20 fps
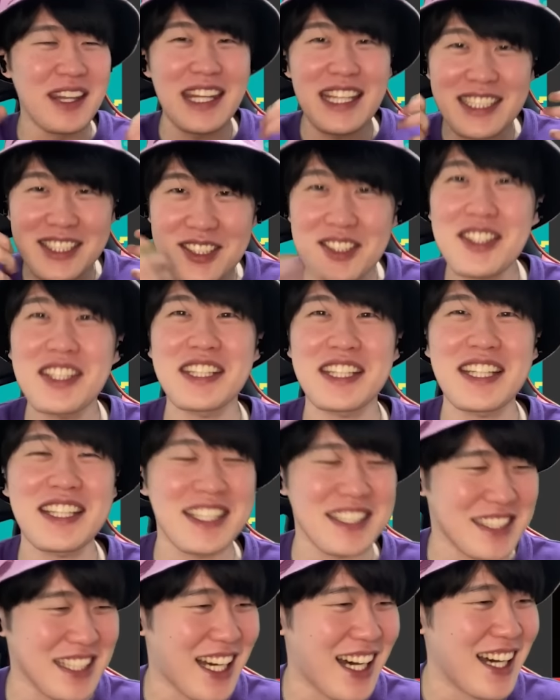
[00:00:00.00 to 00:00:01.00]
に過ぎて
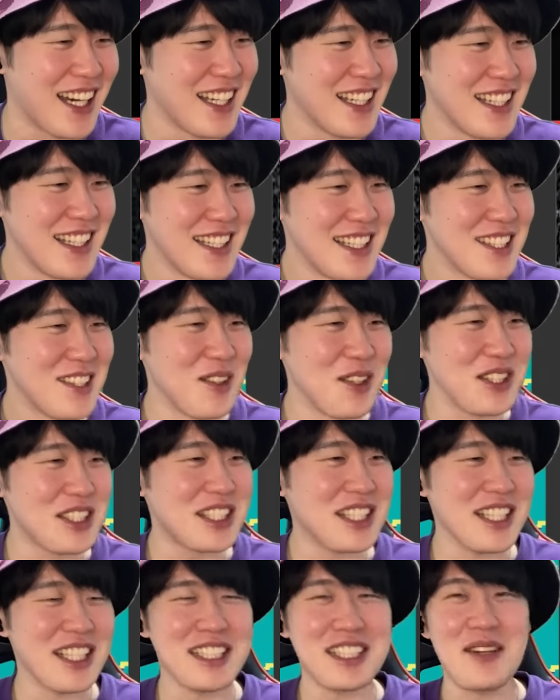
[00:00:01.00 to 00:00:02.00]
てさ、どっ
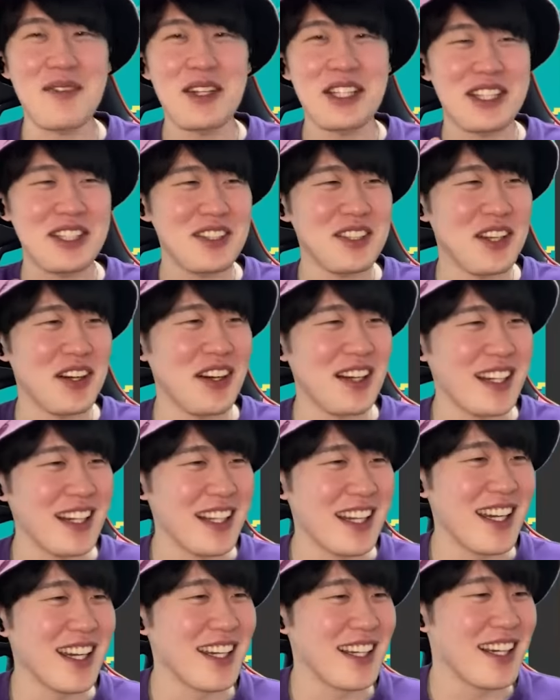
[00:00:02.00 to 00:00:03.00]
ちが喋ってるかわか
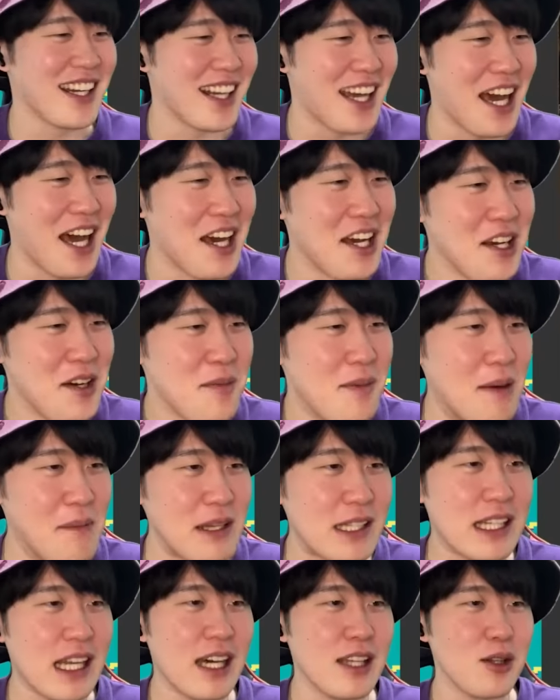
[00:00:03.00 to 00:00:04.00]
らへんから、まあ、
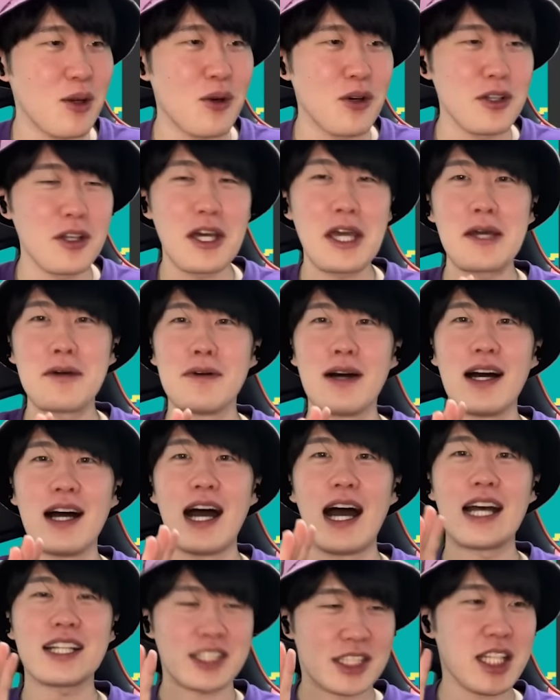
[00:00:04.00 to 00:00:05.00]
またあの、この辺
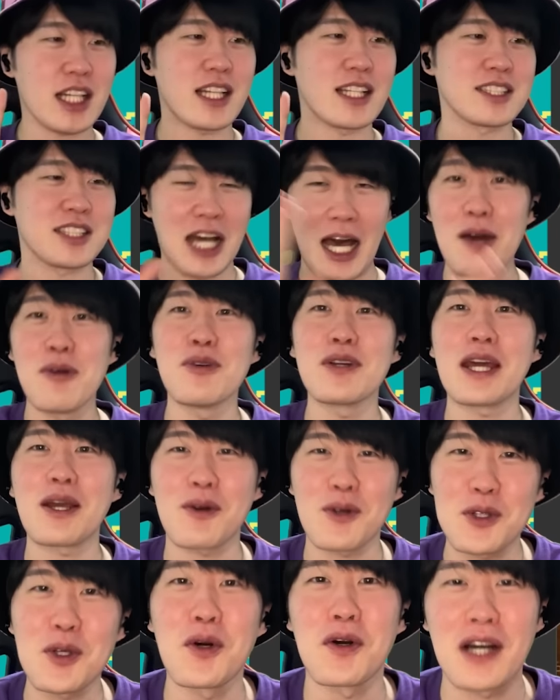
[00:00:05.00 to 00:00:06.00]
は明日出す
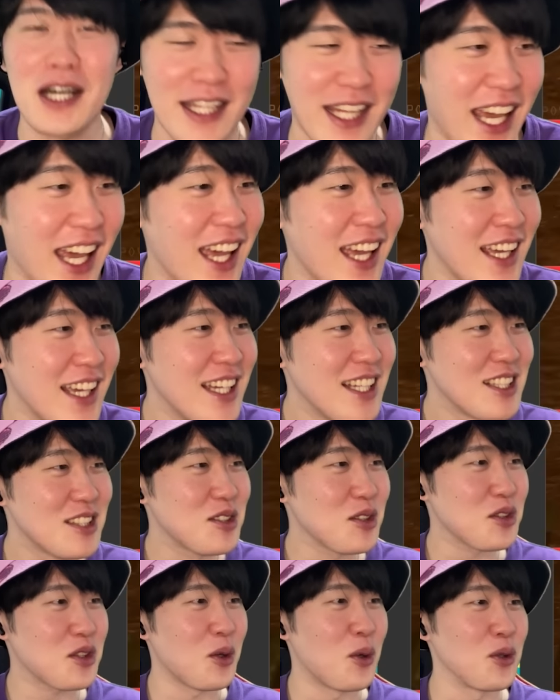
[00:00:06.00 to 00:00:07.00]
アフレコ動画で、
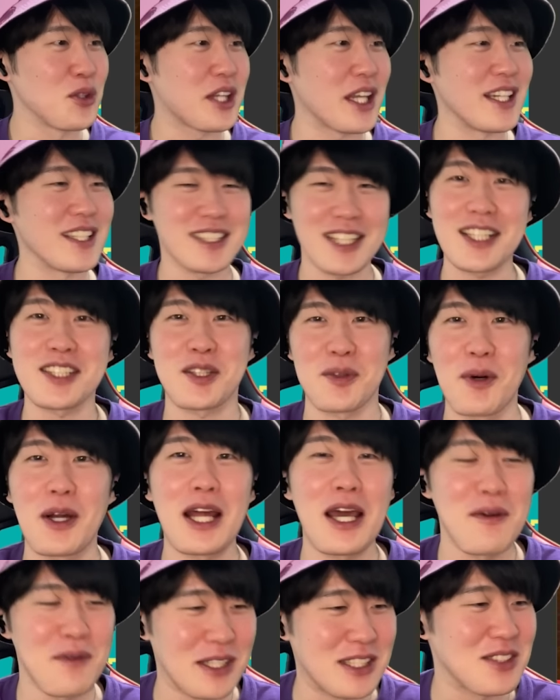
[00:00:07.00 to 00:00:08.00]
ちょっと補填させても
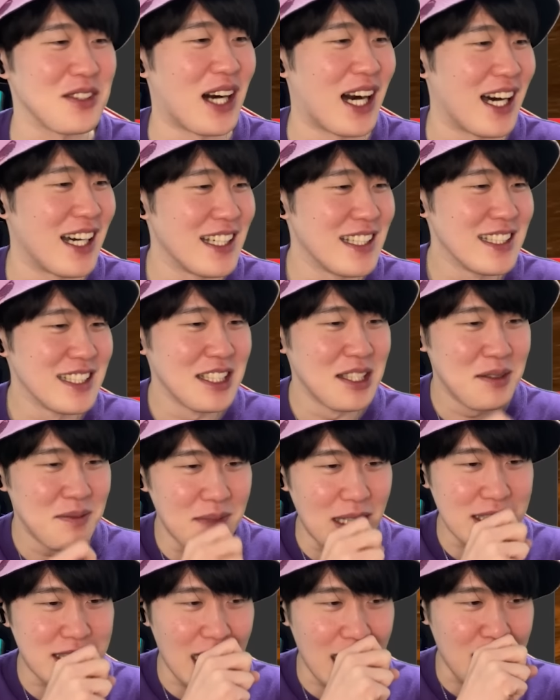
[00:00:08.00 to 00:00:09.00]
らいますわ。
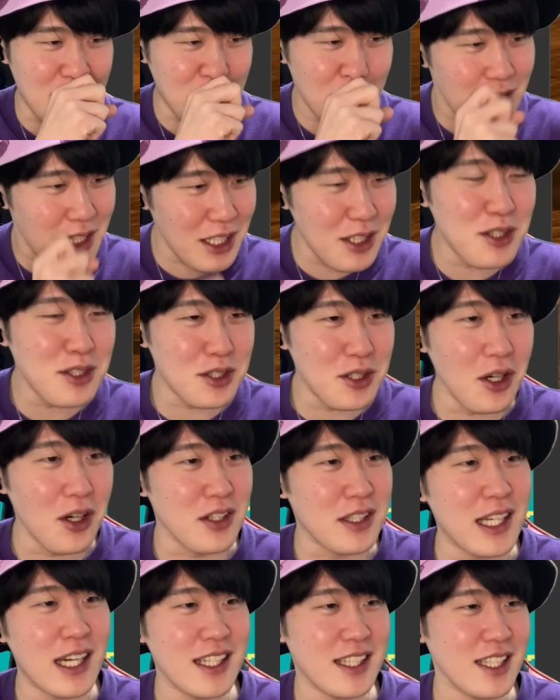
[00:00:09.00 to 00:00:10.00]
まあ、ざっくり言う
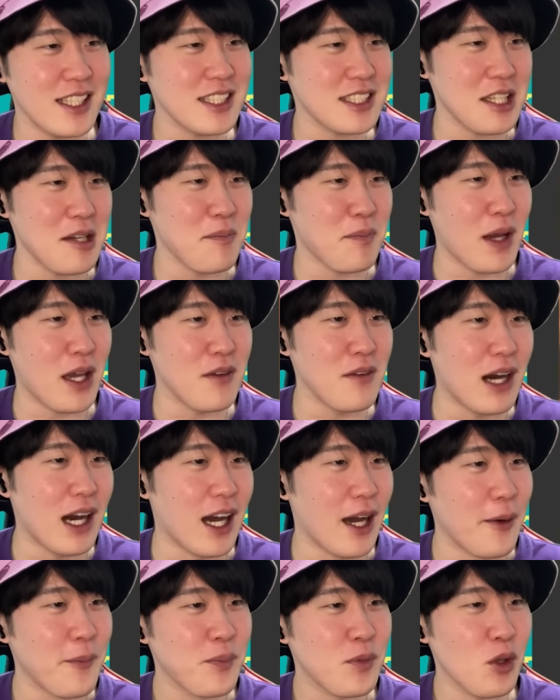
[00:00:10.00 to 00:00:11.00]
と、タイテレ先輩
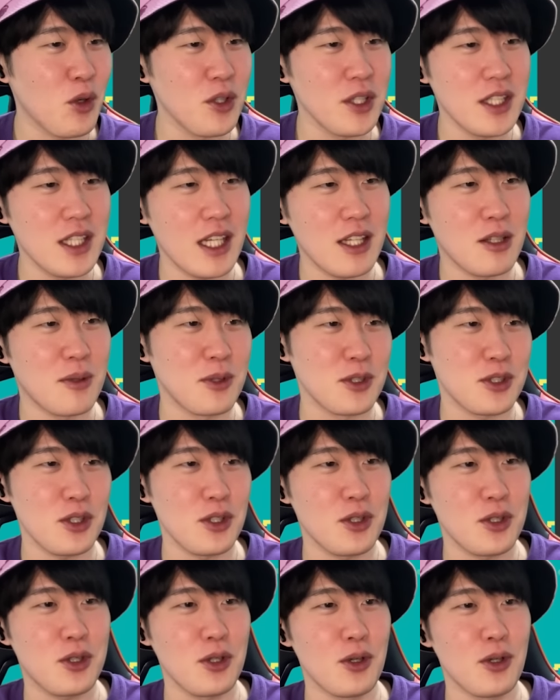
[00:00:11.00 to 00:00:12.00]
は、トイレども
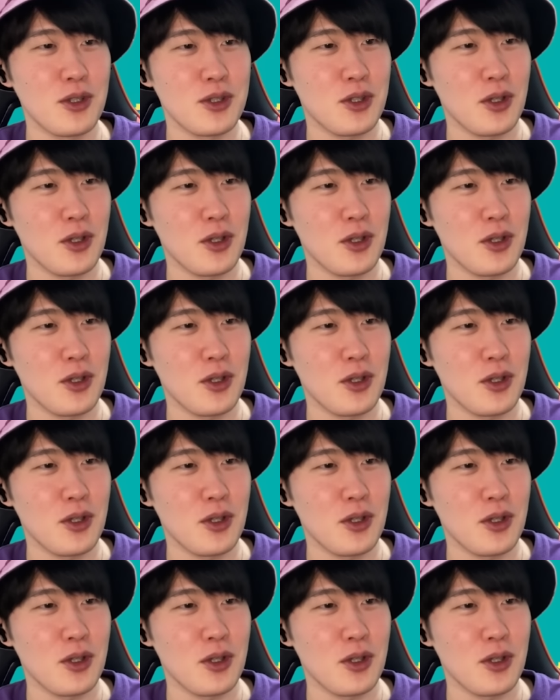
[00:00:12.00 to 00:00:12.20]
との共